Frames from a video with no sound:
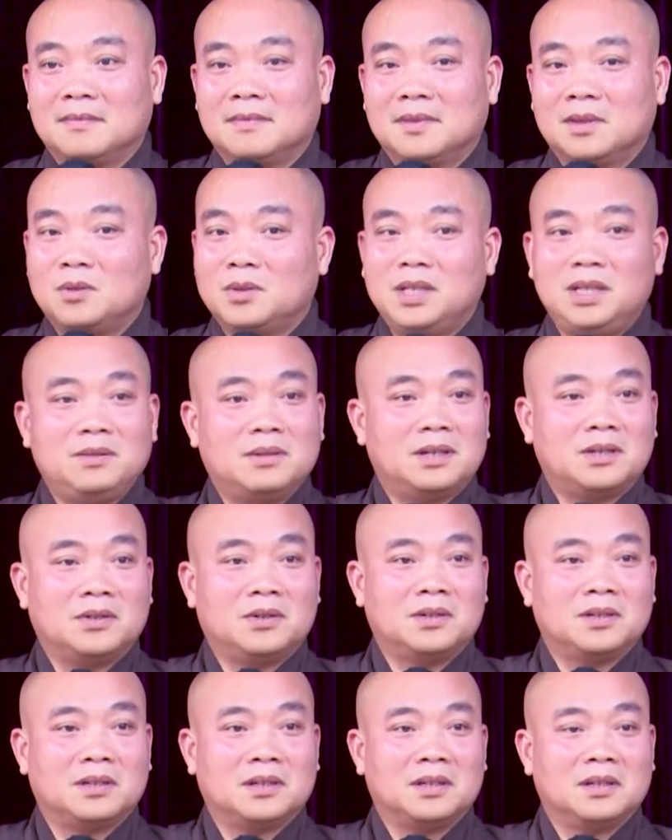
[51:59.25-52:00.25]
chút xíu vậy
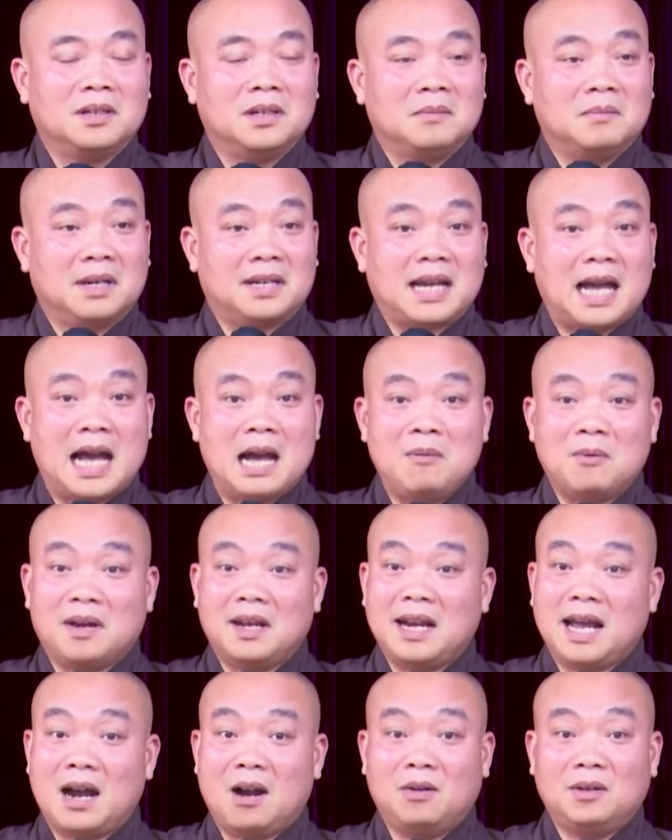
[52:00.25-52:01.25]
thôi mà cả một
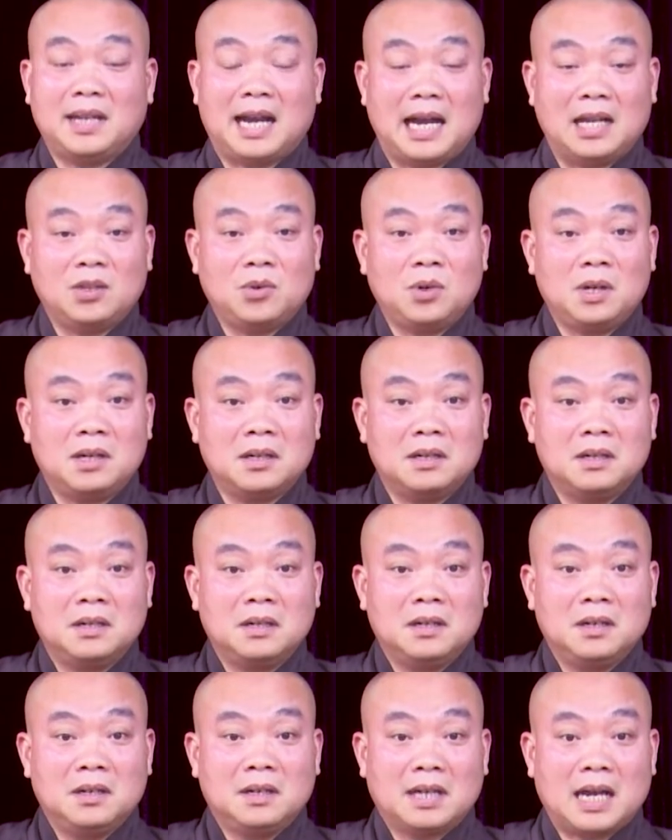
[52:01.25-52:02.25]
cái đạo giải thoát
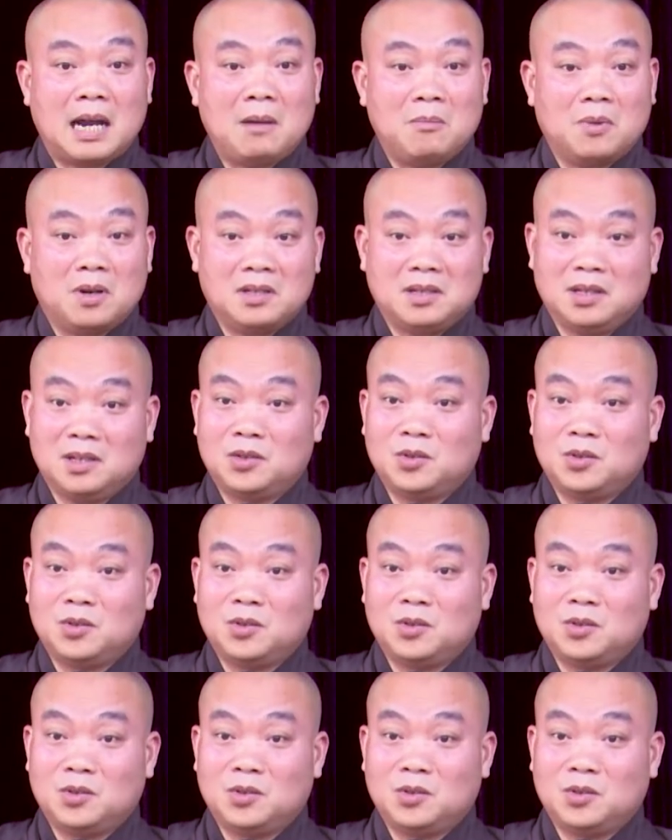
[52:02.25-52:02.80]
cả một cái sự